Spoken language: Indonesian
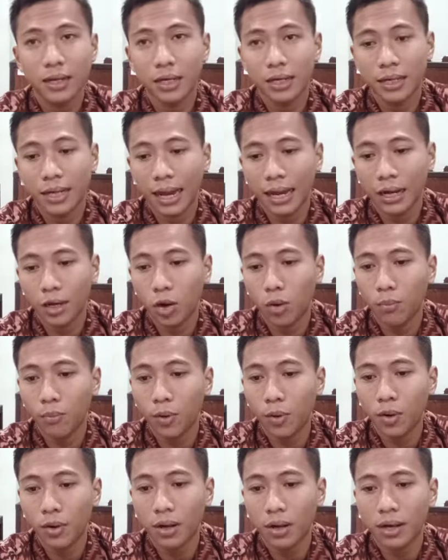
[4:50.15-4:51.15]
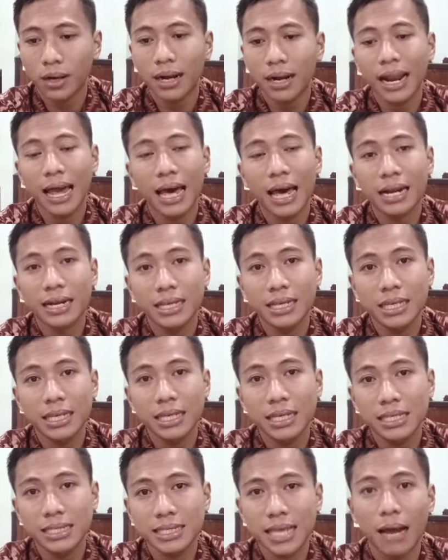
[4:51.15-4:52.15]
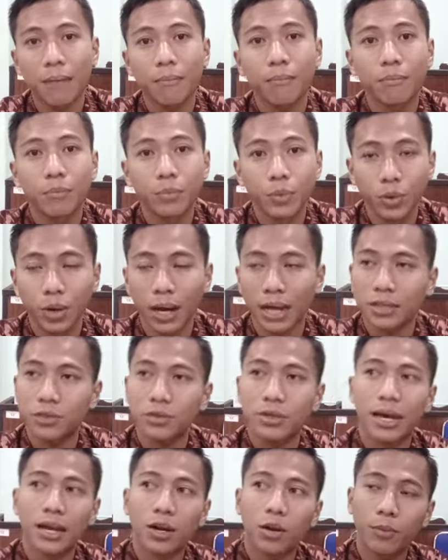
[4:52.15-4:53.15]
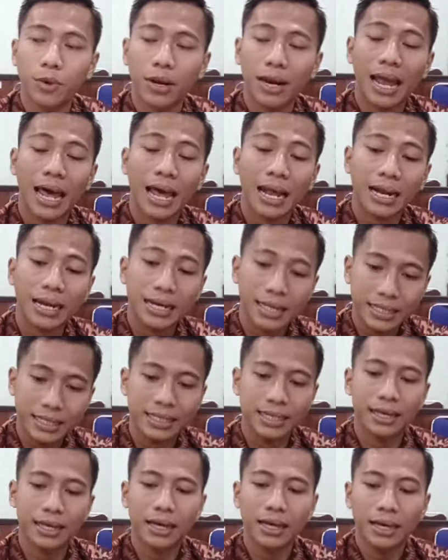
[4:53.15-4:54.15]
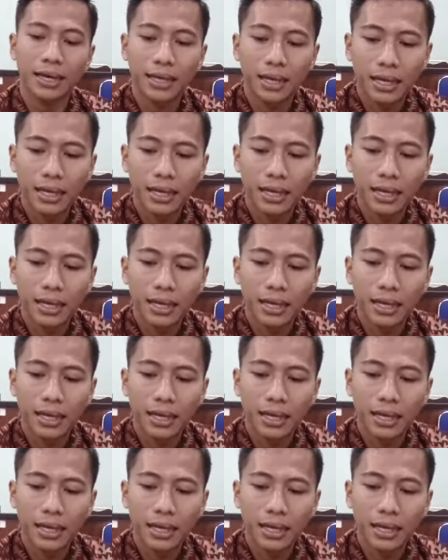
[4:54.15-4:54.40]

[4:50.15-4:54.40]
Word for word: dengan nomor lari sambung atau dengan nomor lari ya